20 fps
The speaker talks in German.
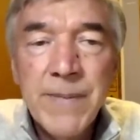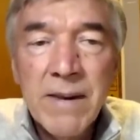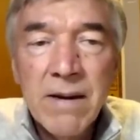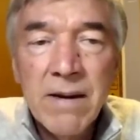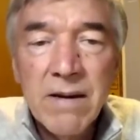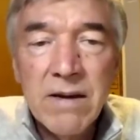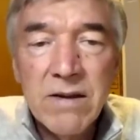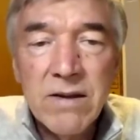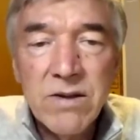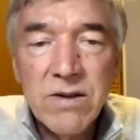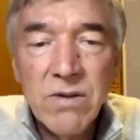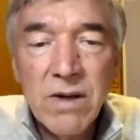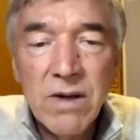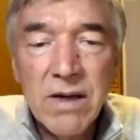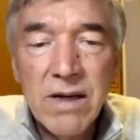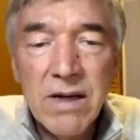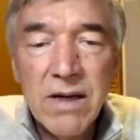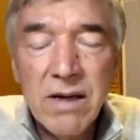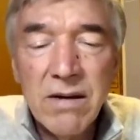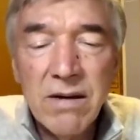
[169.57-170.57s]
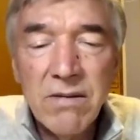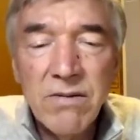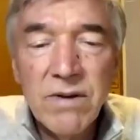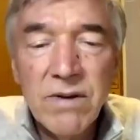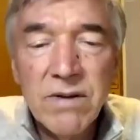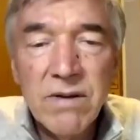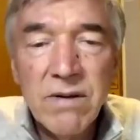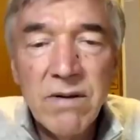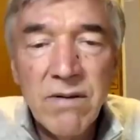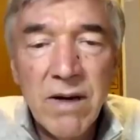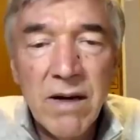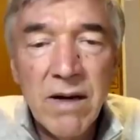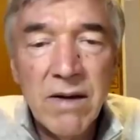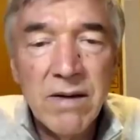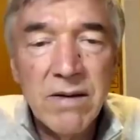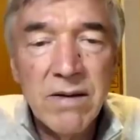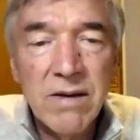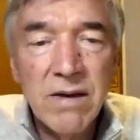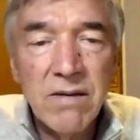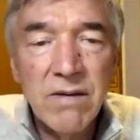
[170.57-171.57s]
das zu erkennen, wie es die
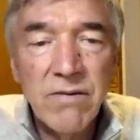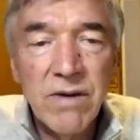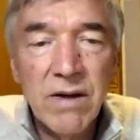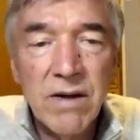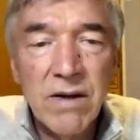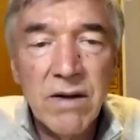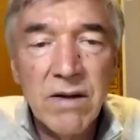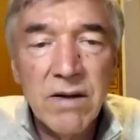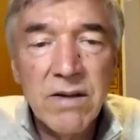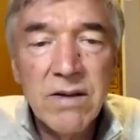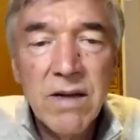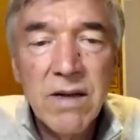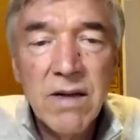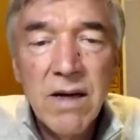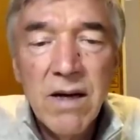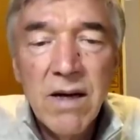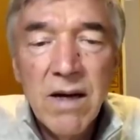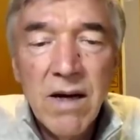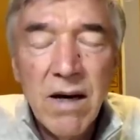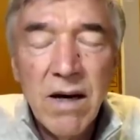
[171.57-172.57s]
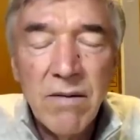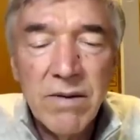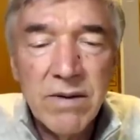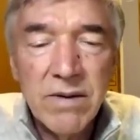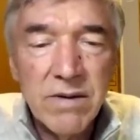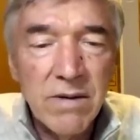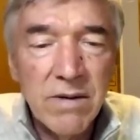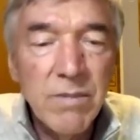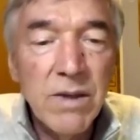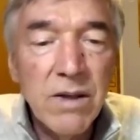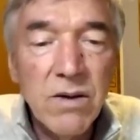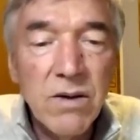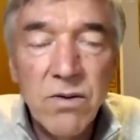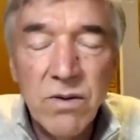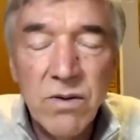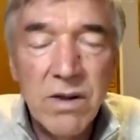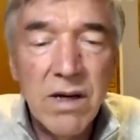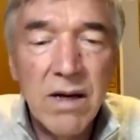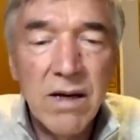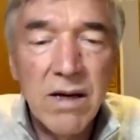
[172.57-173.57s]
Realität wirklich ist. Aber das ist immer die
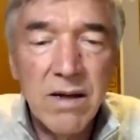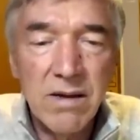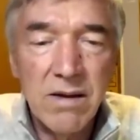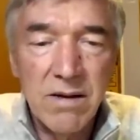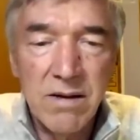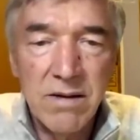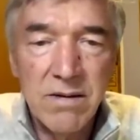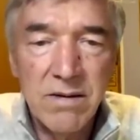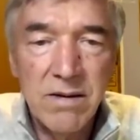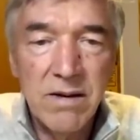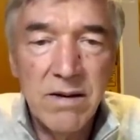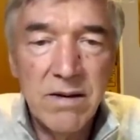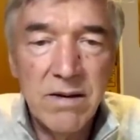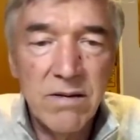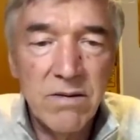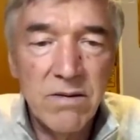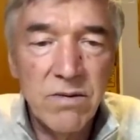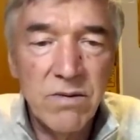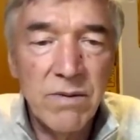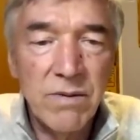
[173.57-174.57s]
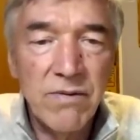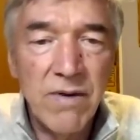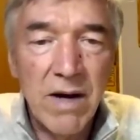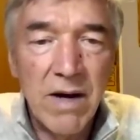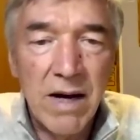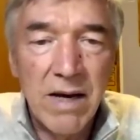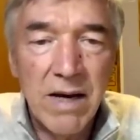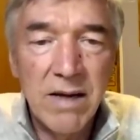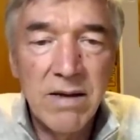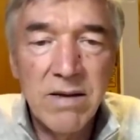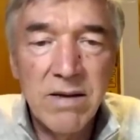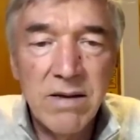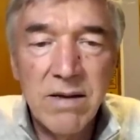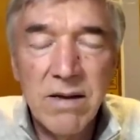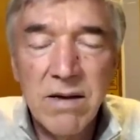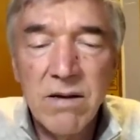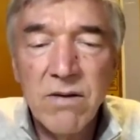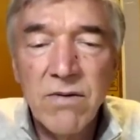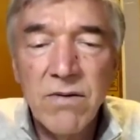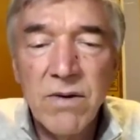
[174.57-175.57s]
Grundlage, äh, sich dann zu befreien, sich
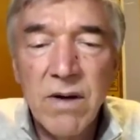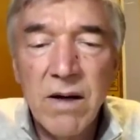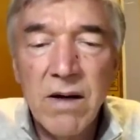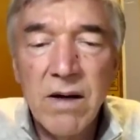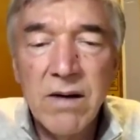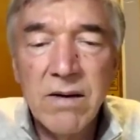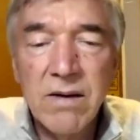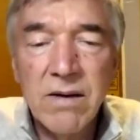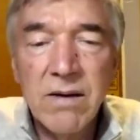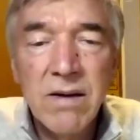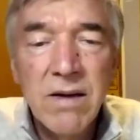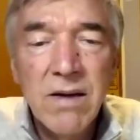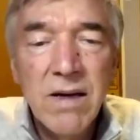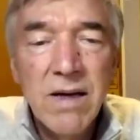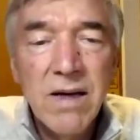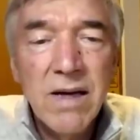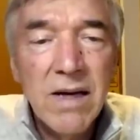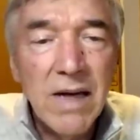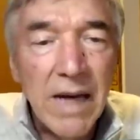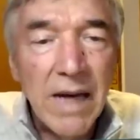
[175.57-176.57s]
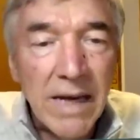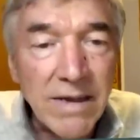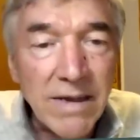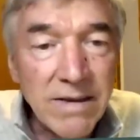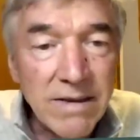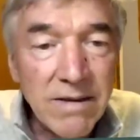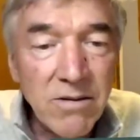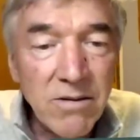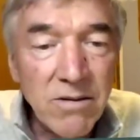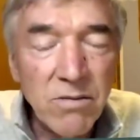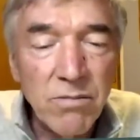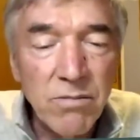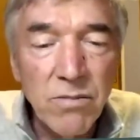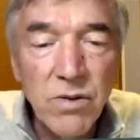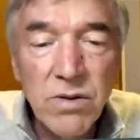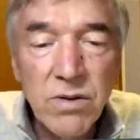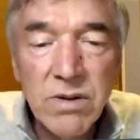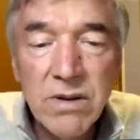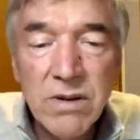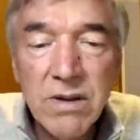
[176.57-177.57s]
auch von alten Ängsten und
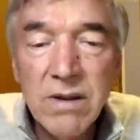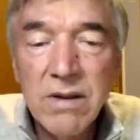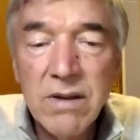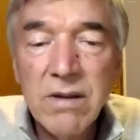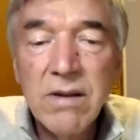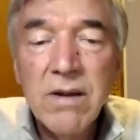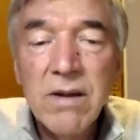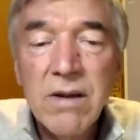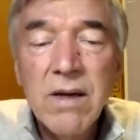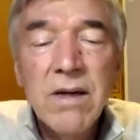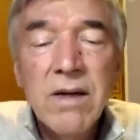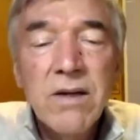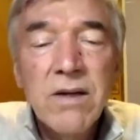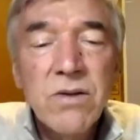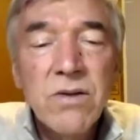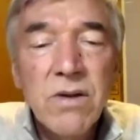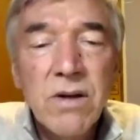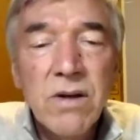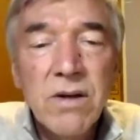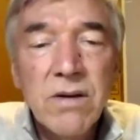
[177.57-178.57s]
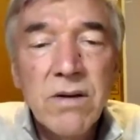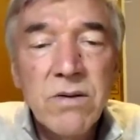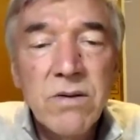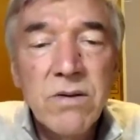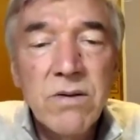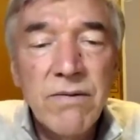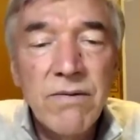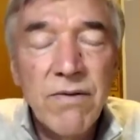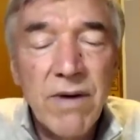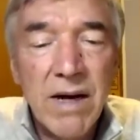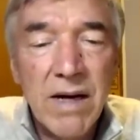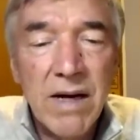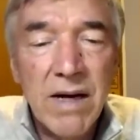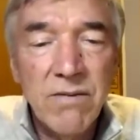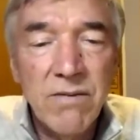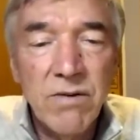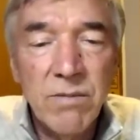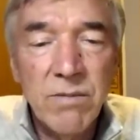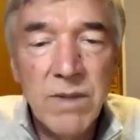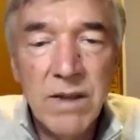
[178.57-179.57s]
Mustern zu, äh, zu
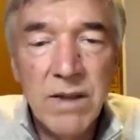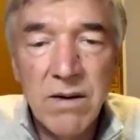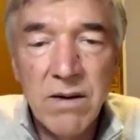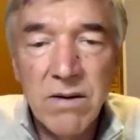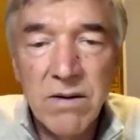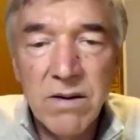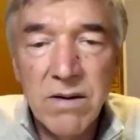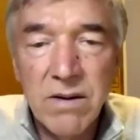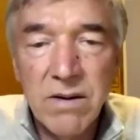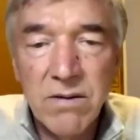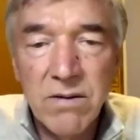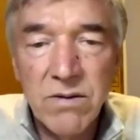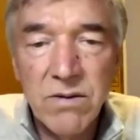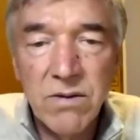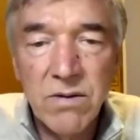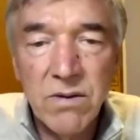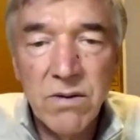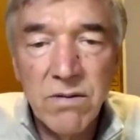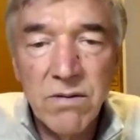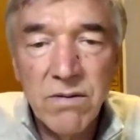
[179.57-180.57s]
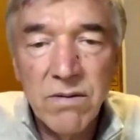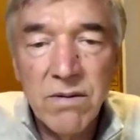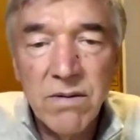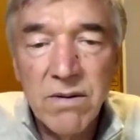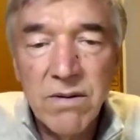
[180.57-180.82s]
befreien, wo man auch äh, so in, in,